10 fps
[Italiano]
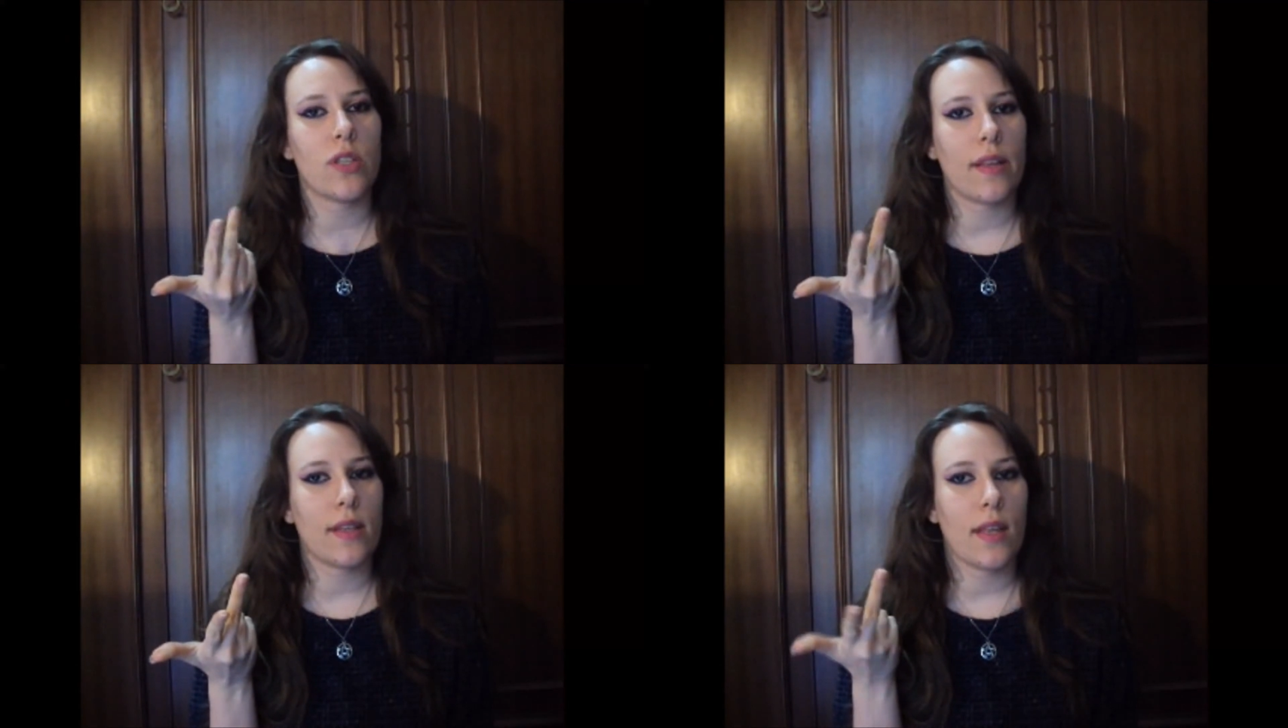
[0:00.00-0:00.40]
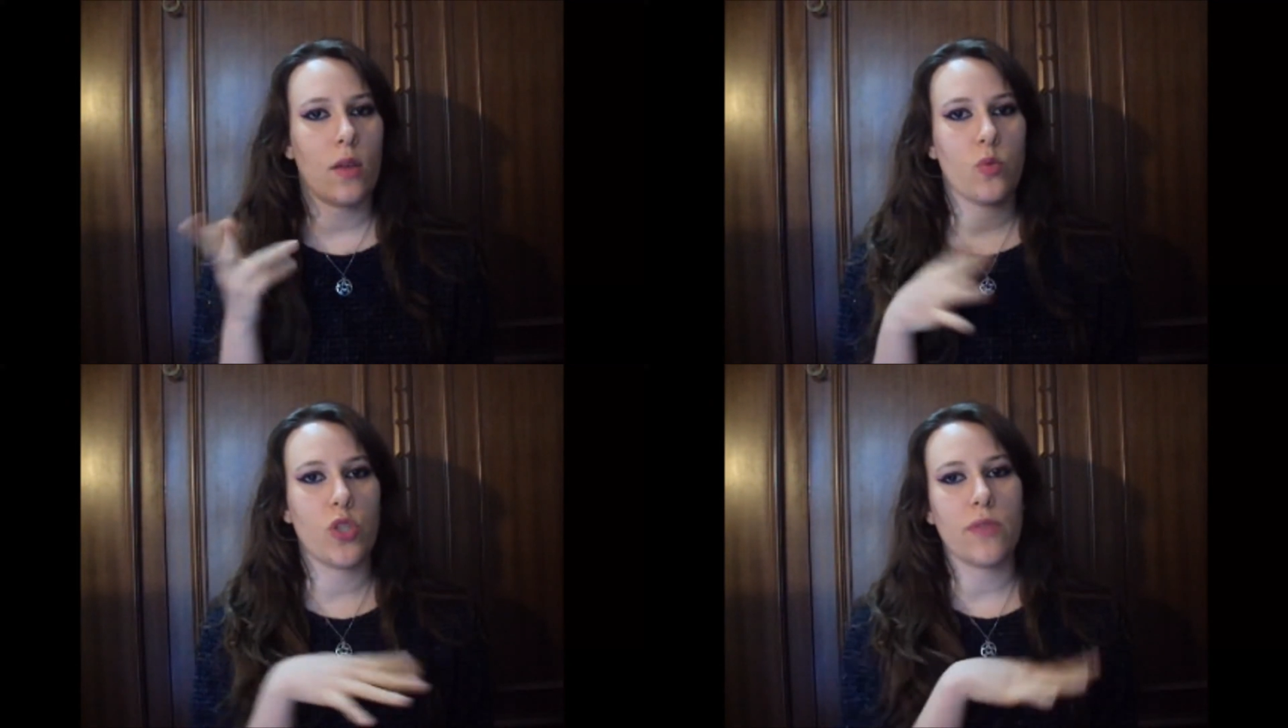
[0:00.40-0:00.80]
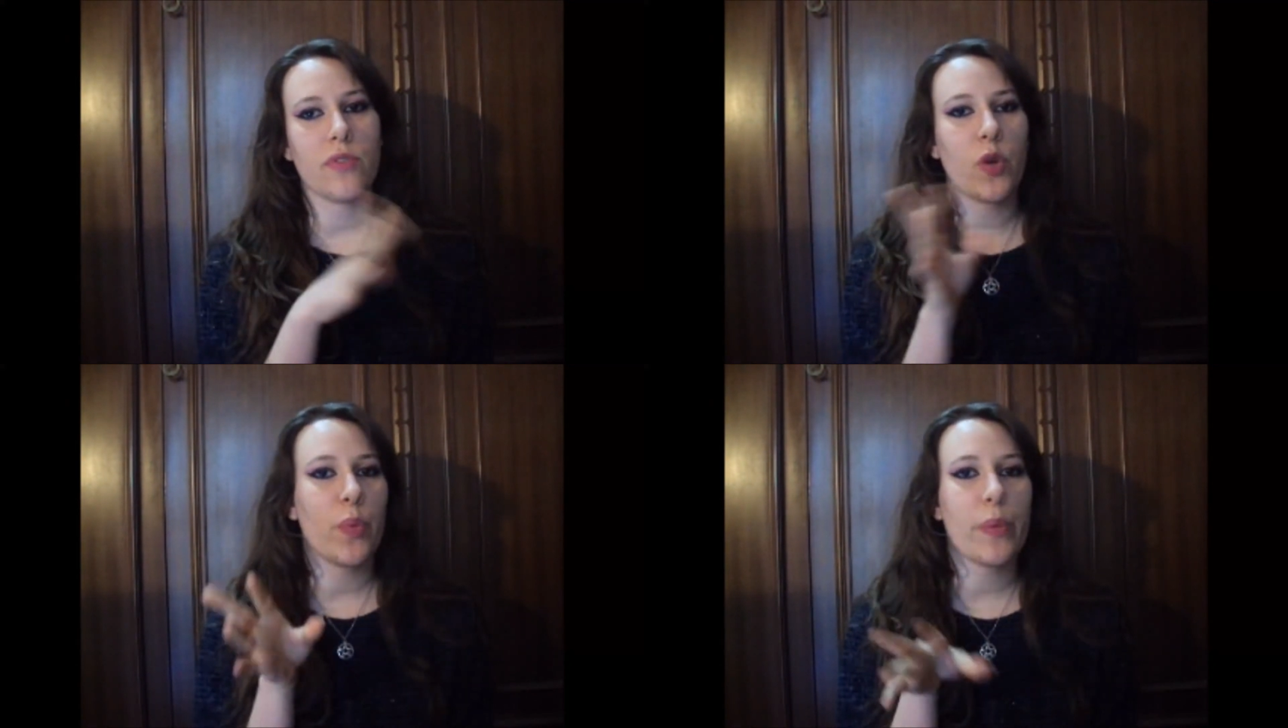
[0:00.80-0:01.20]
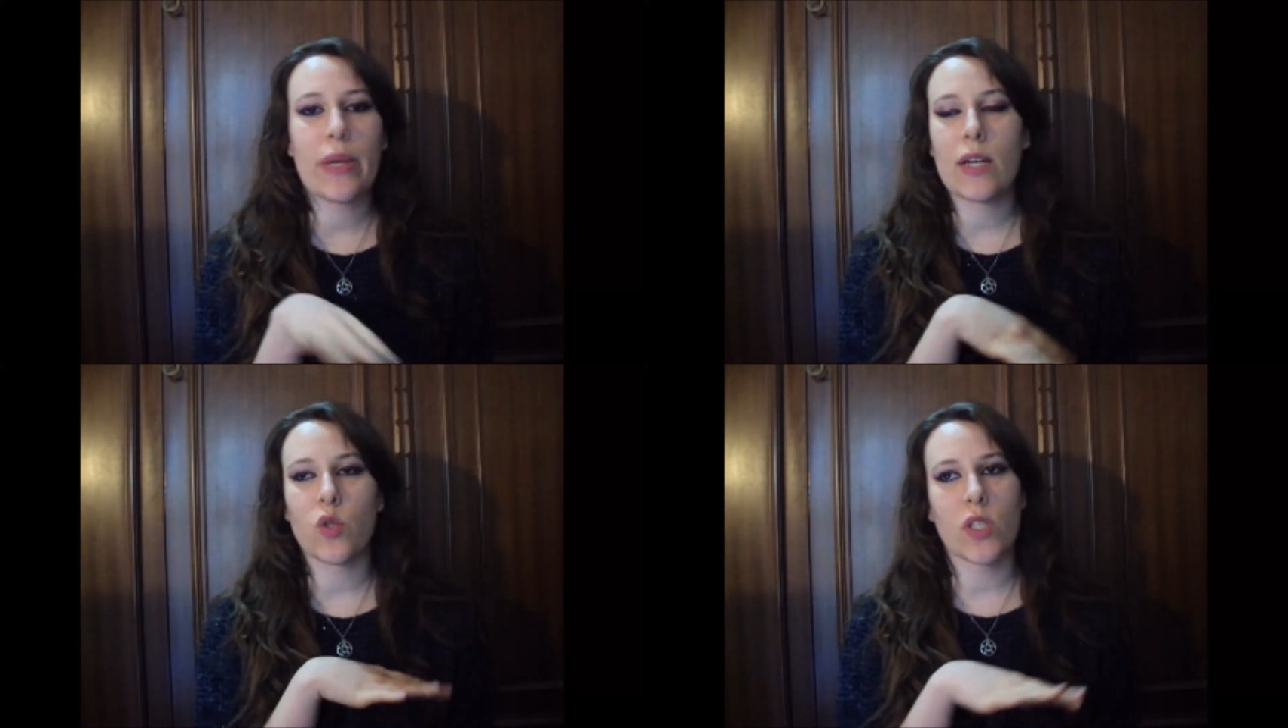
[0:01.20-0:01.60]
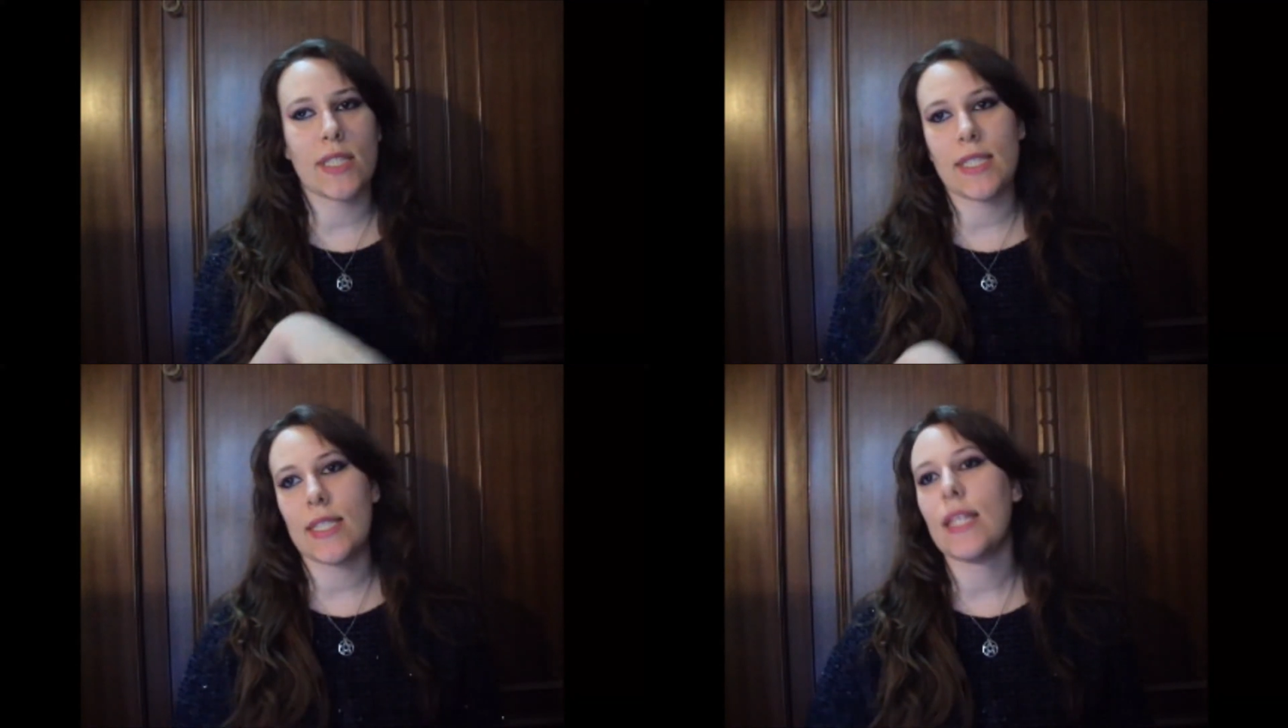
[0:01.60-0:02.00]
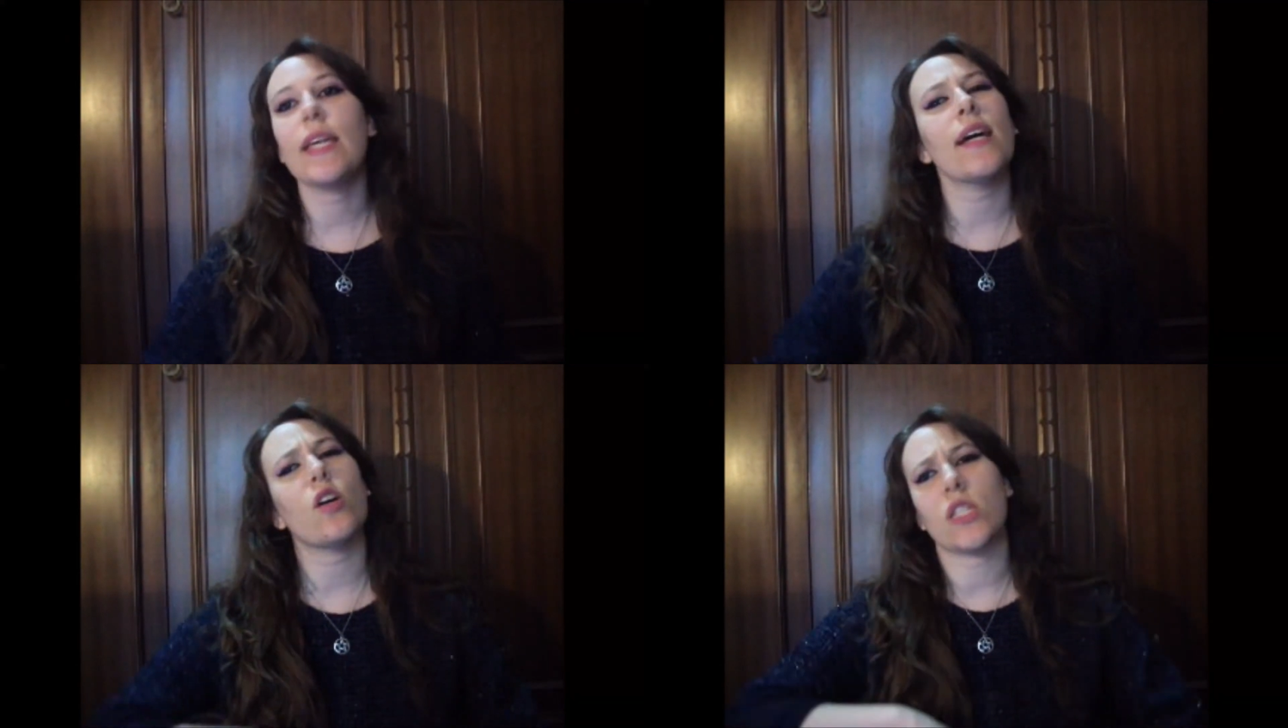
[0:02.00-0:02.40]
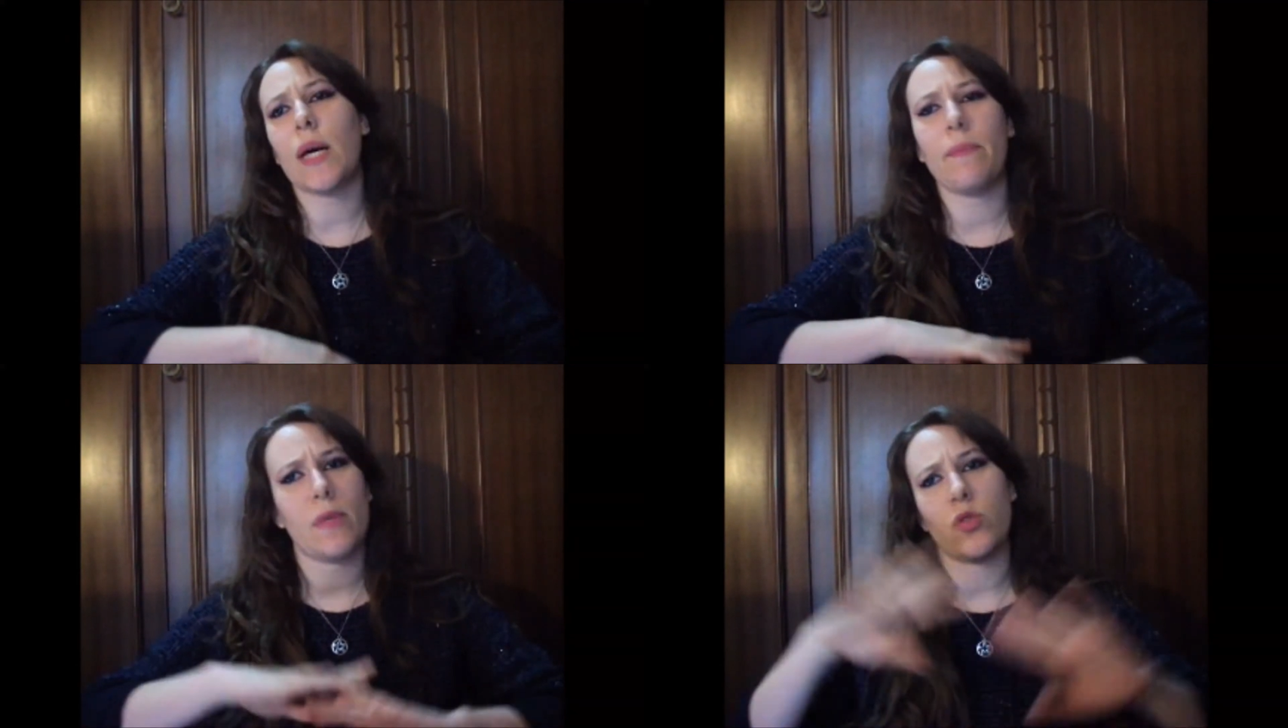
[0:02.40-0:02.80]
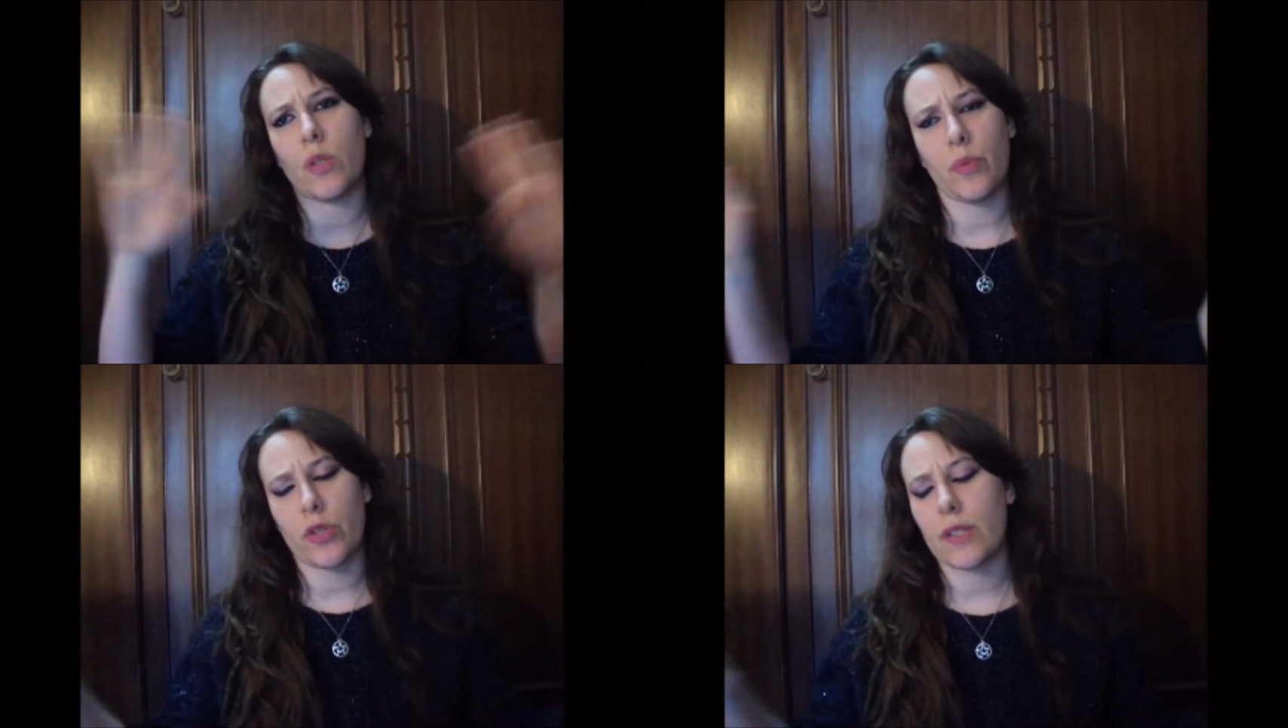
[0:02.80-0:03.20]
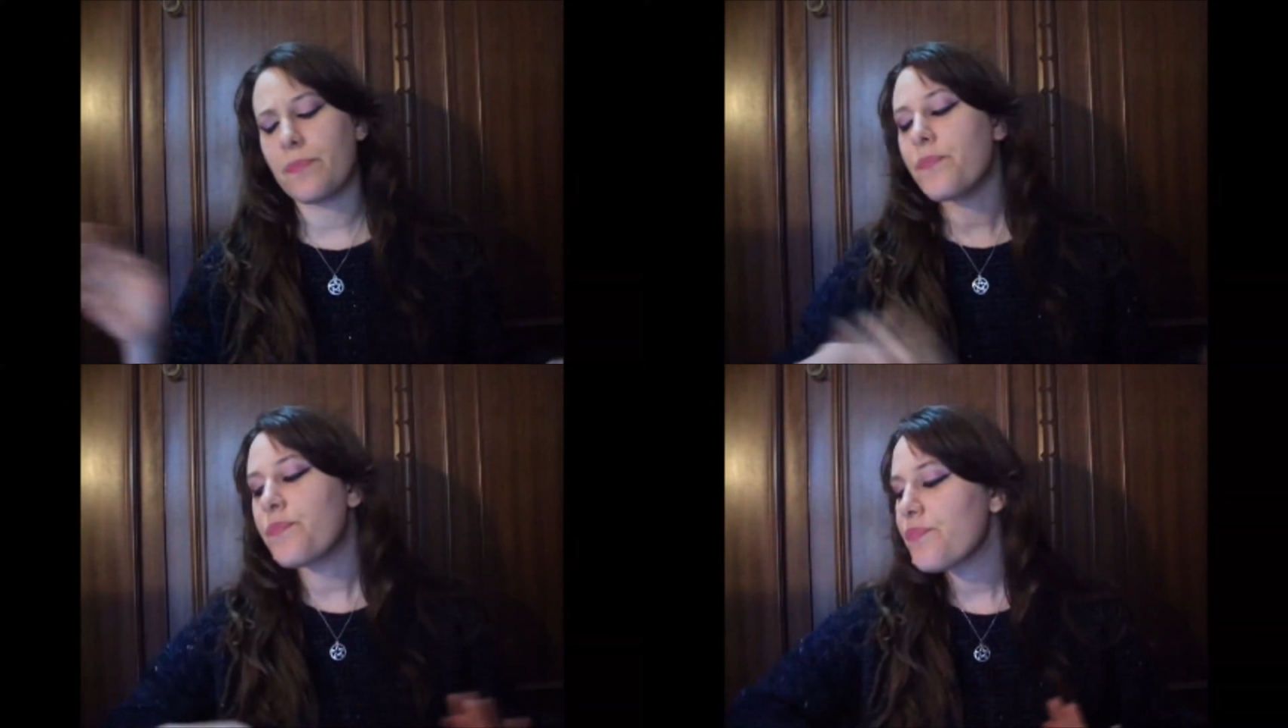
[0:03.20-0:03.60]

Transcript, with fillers: Satana e Lucifero, per me erano la stessa identica cosa, ma non importa.